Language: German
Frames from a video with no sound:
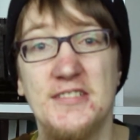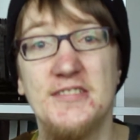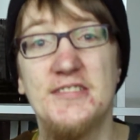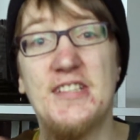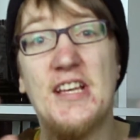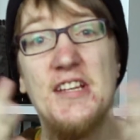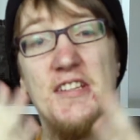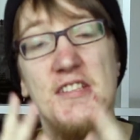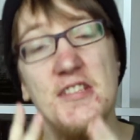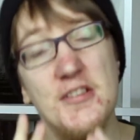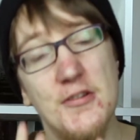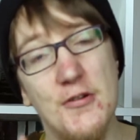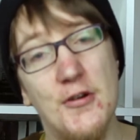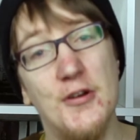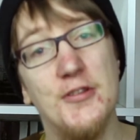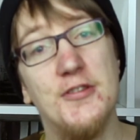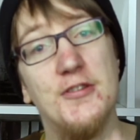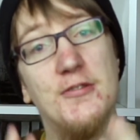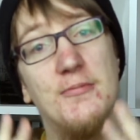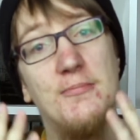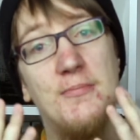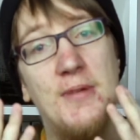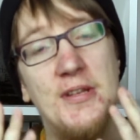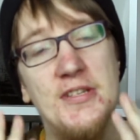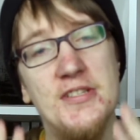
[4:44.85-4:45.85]
Denn es gehört
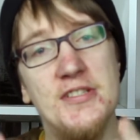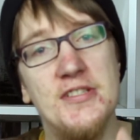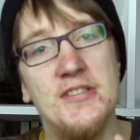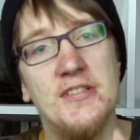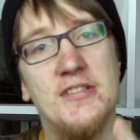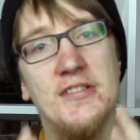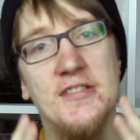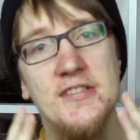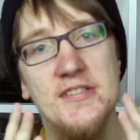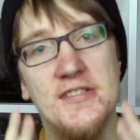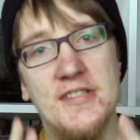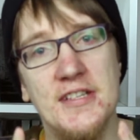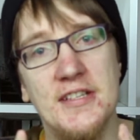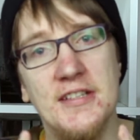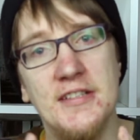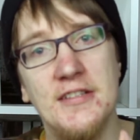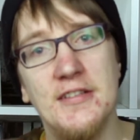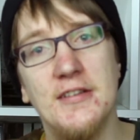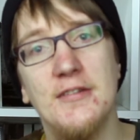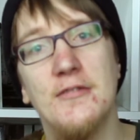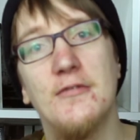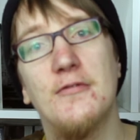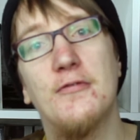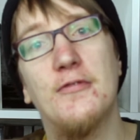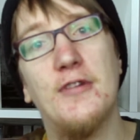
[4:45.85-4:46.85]
zum Menscheninstinkt,
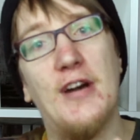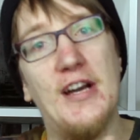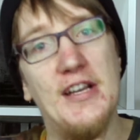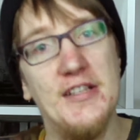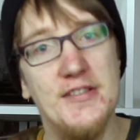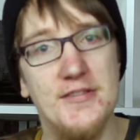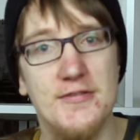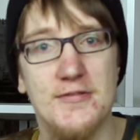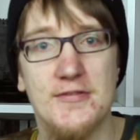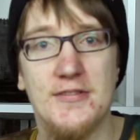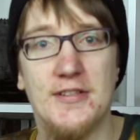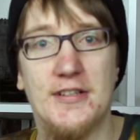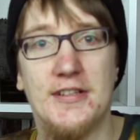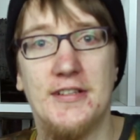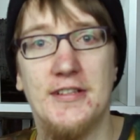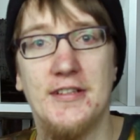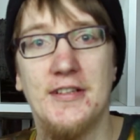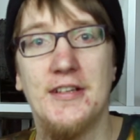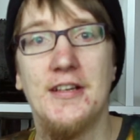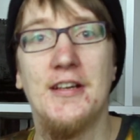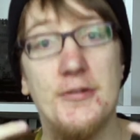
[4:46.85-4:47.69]
frei zu sein.